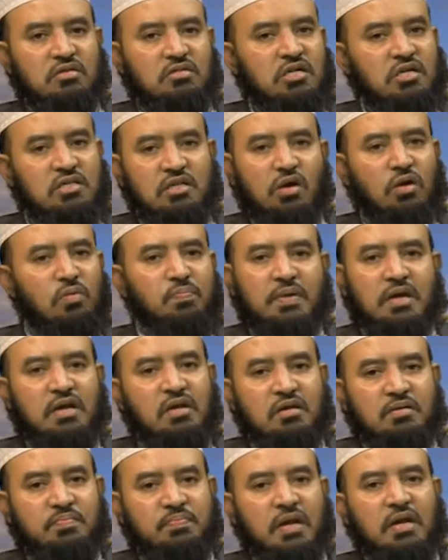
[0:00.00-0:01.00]
সাধারণ
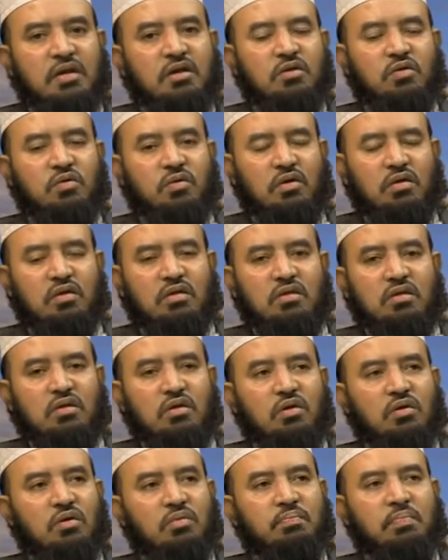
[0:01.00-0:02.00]
পেন্ট পেন্ট নয়
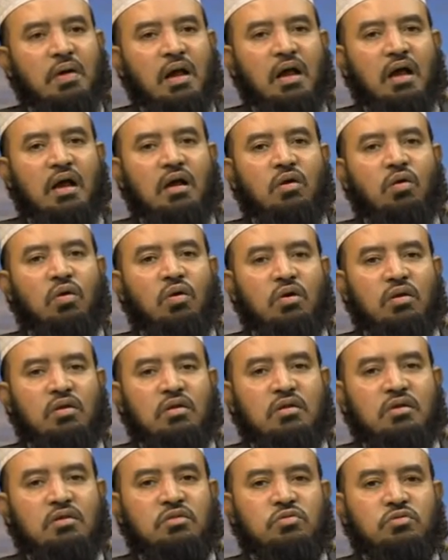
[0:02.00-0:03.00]
পাখা গড়
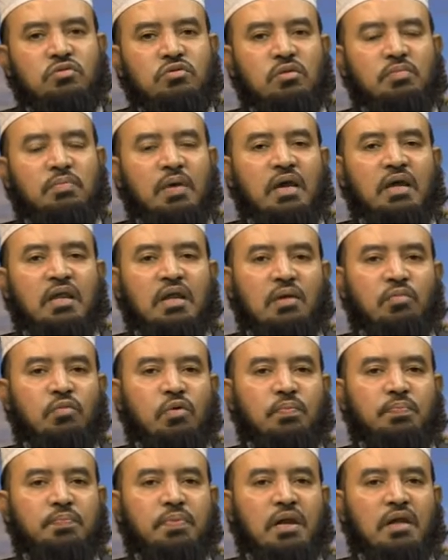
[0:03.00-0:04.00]
কিন্তু যদি বাইরে
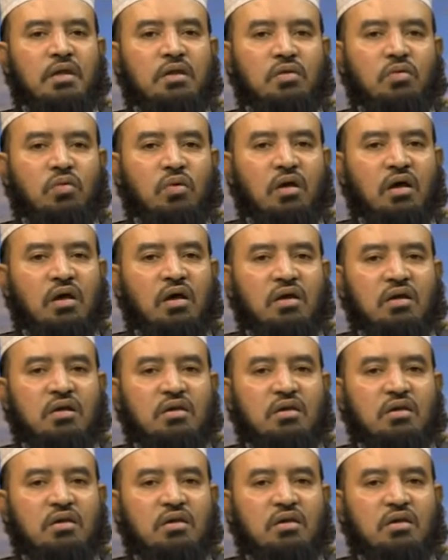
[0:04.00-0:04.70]
এমন পেন্ট করা